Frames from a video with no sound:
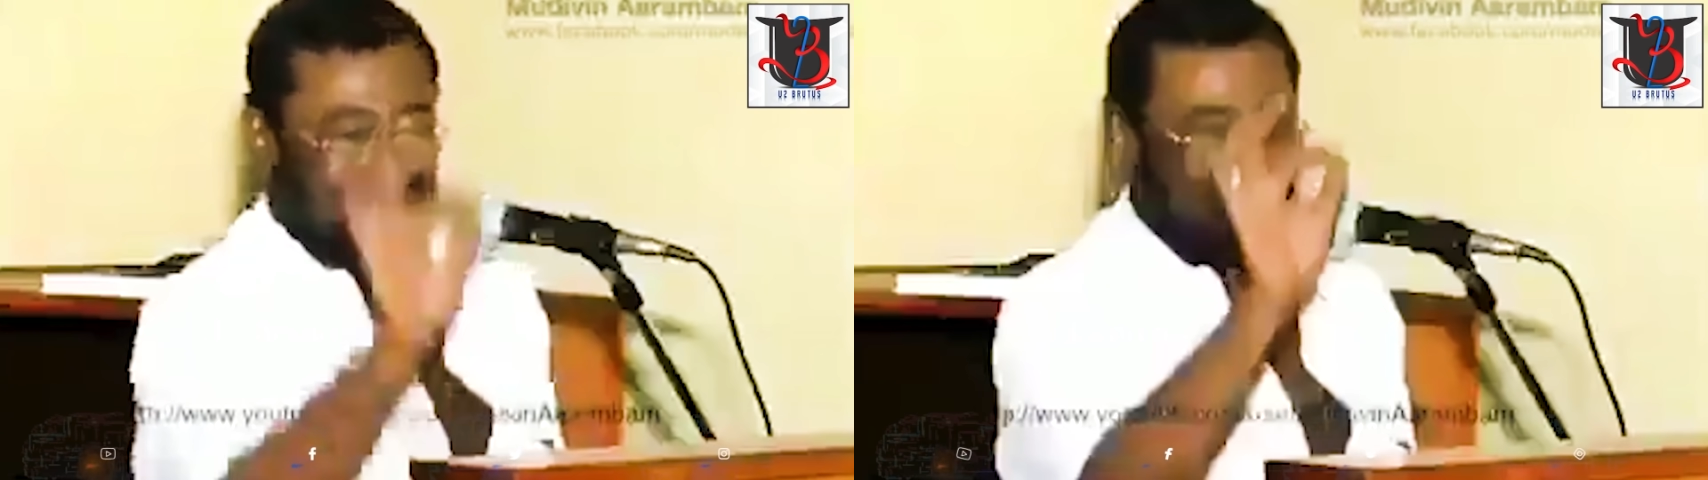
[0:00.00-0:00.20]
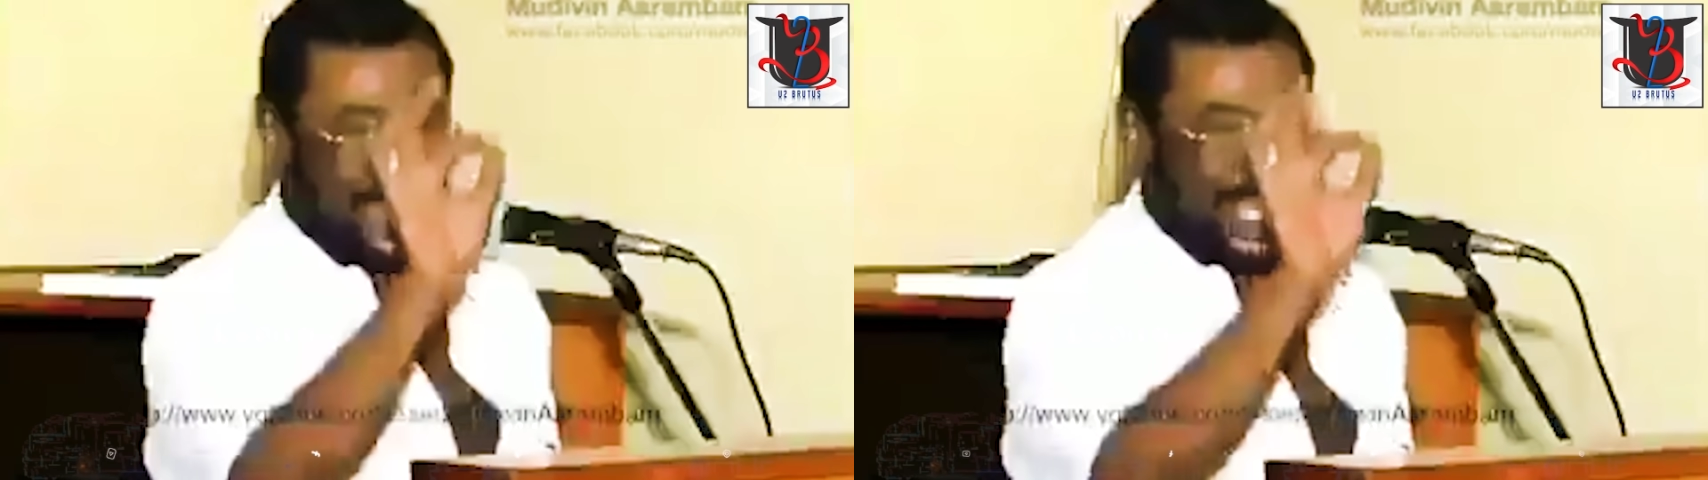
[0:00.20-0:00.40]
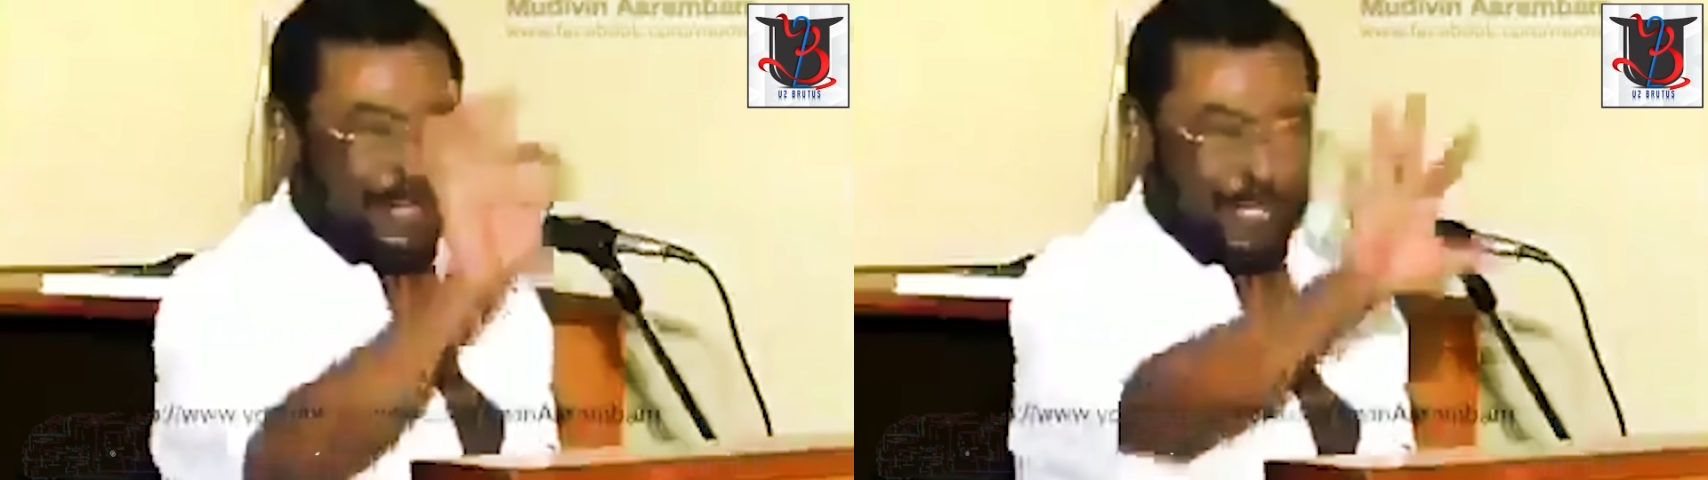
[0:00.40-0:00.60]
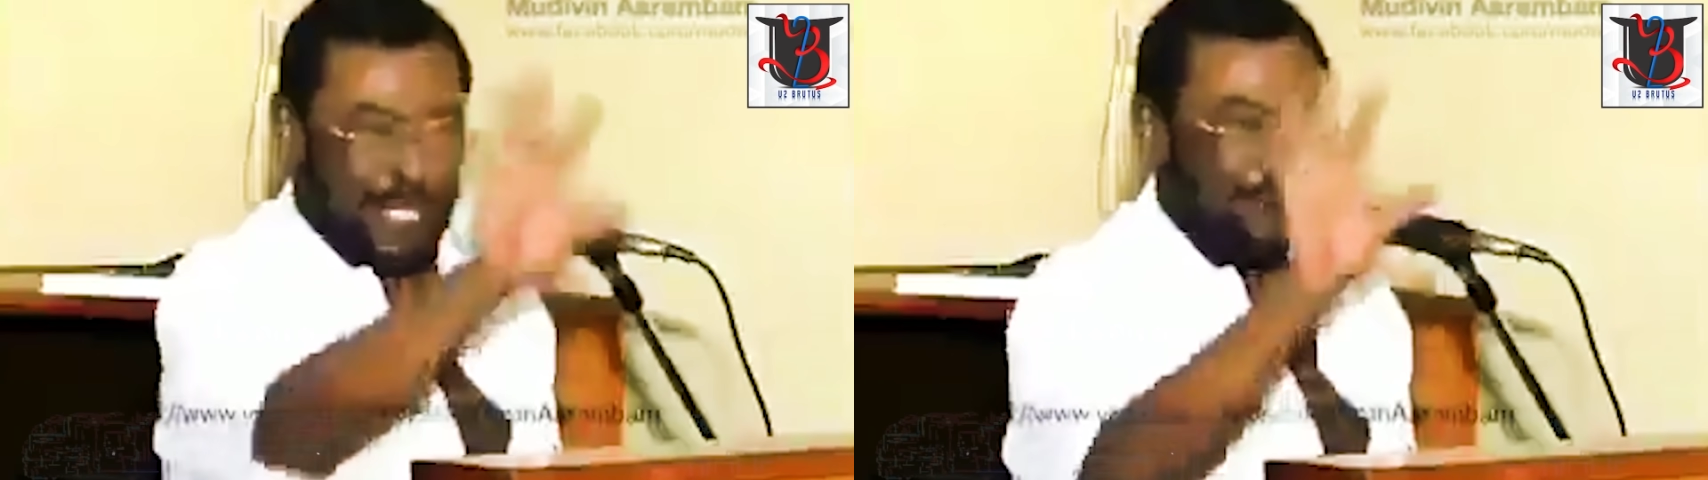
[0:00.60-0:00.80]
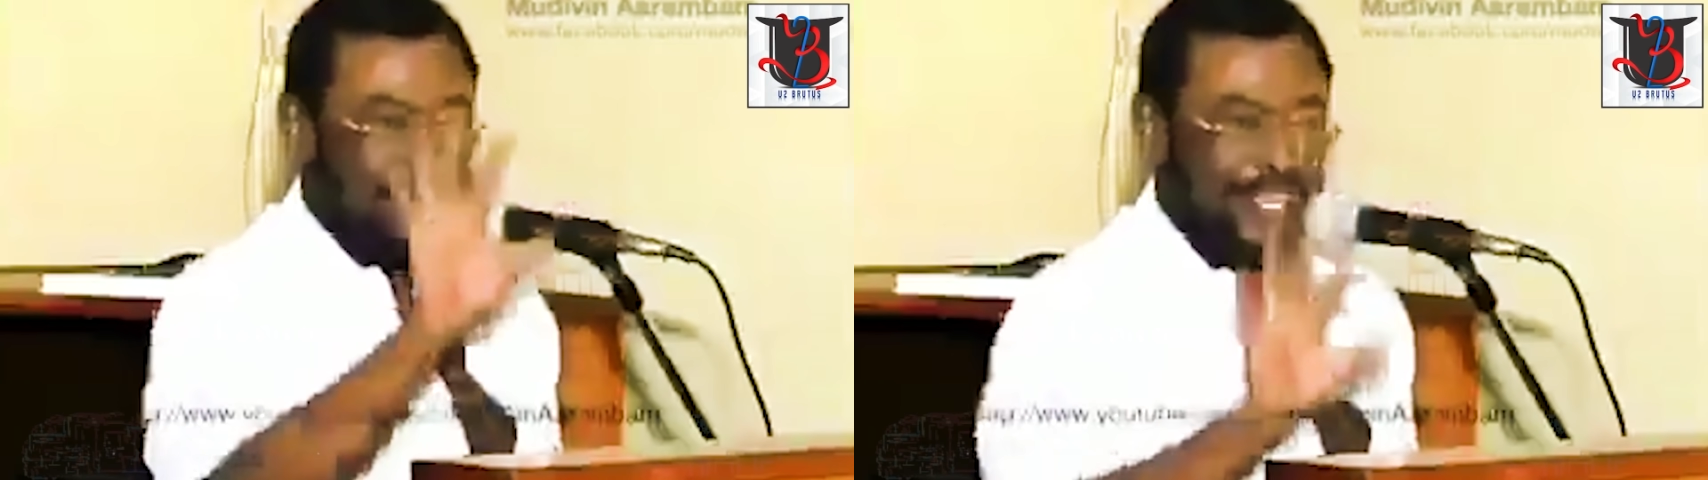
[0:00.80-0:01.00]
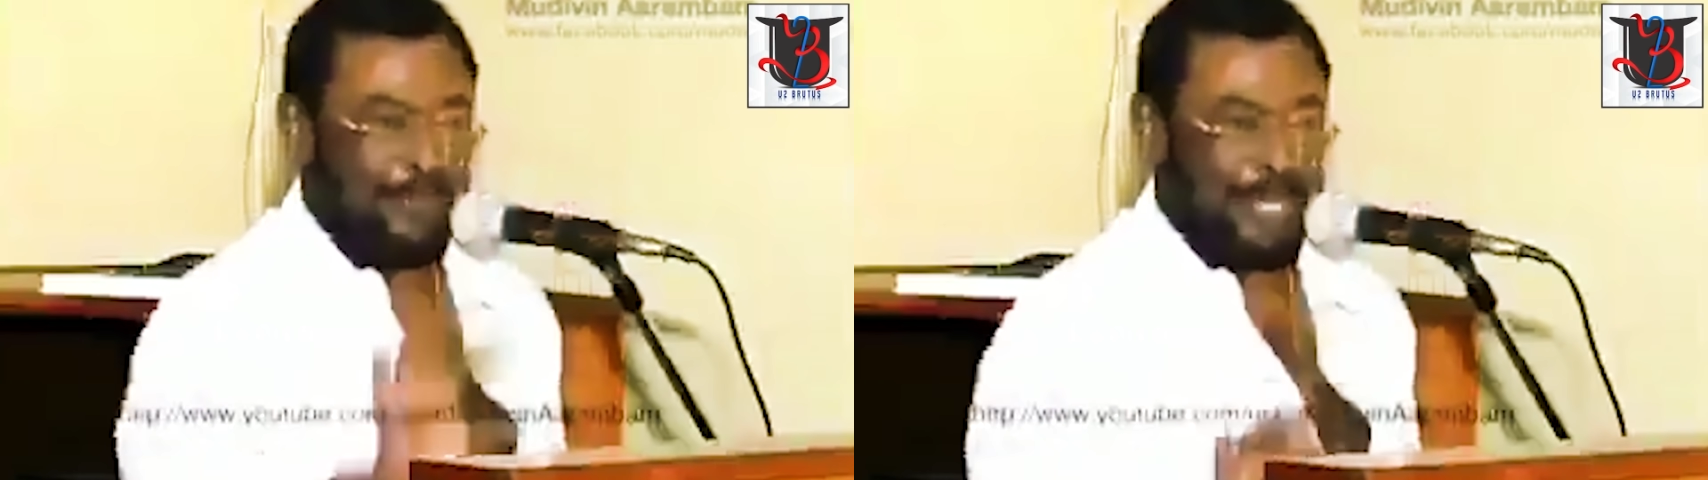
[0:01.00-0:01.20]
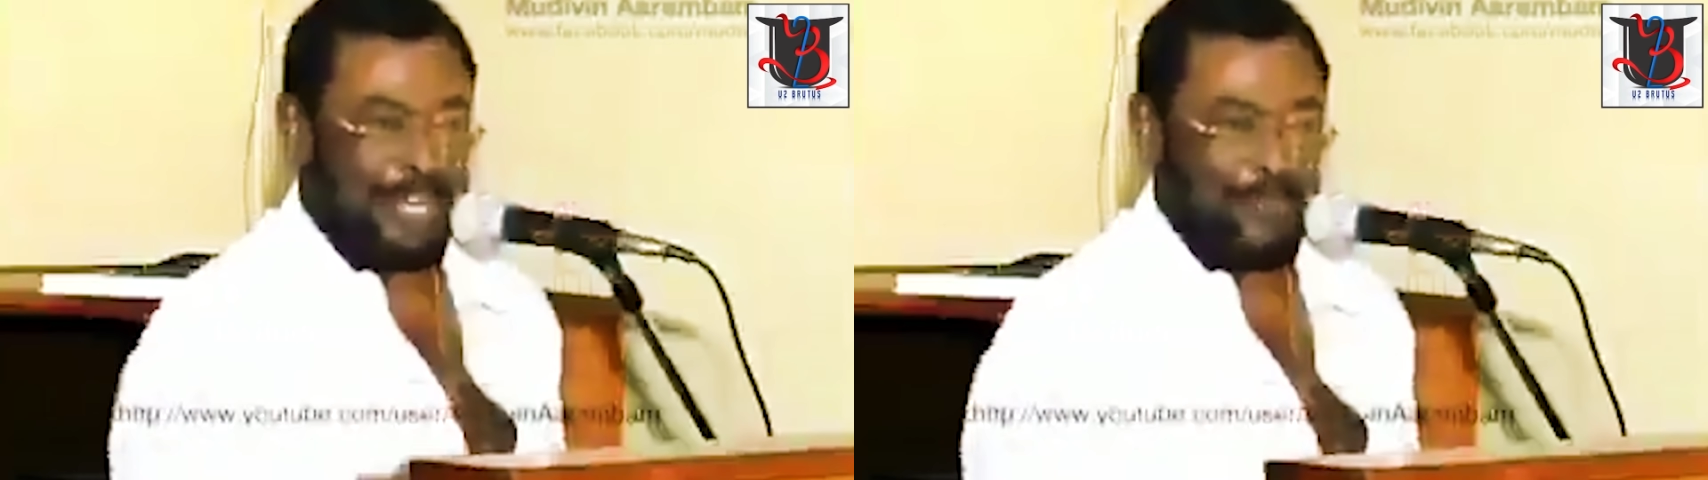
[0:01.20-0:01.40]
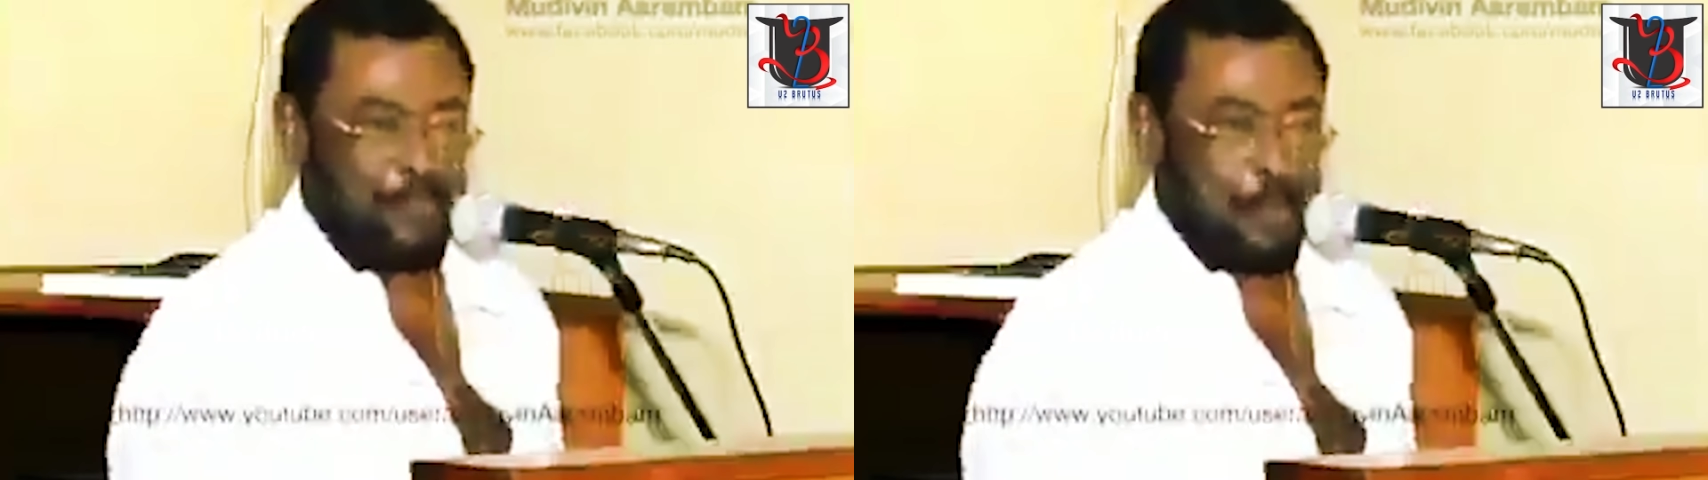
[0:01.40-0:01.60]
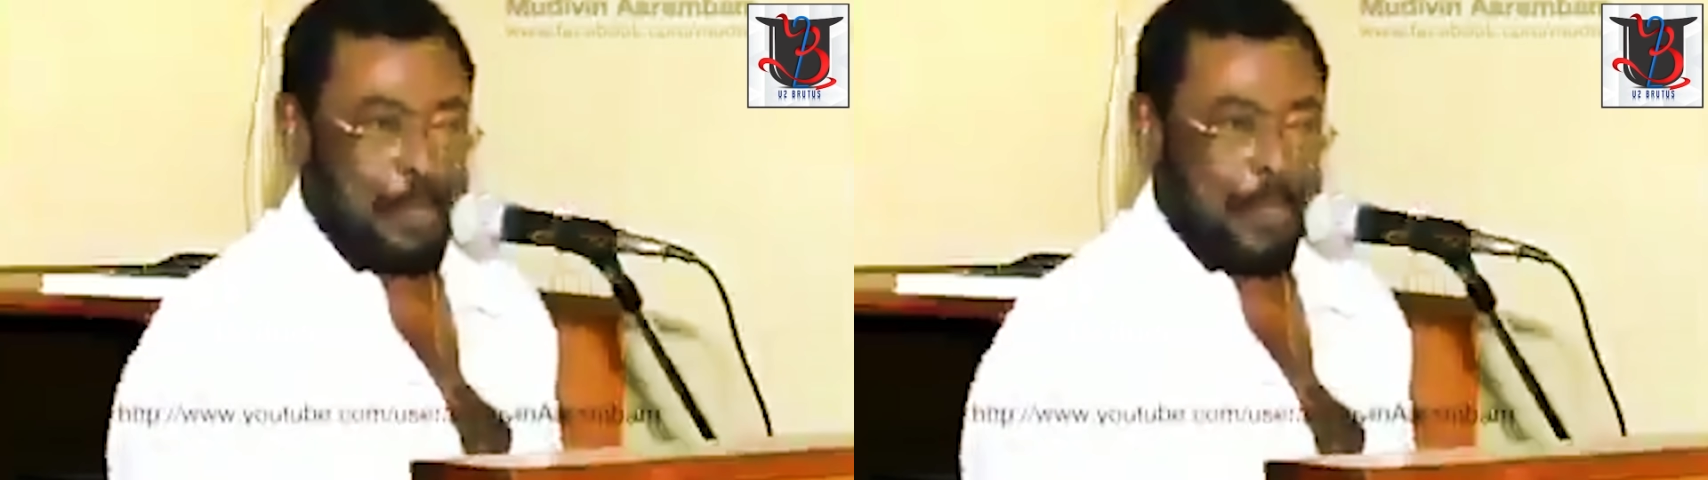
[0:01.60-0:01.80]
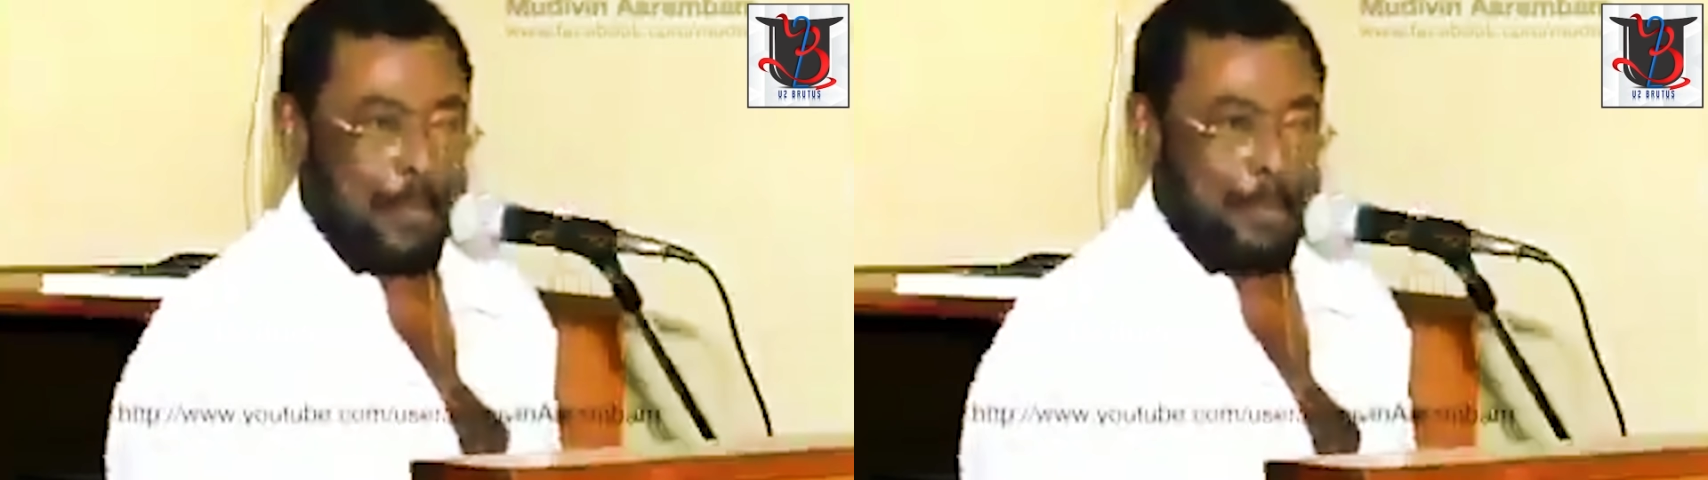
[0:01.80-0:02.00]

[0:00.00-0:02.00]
தசாவதாரம் தான் படம் எடுப்பான்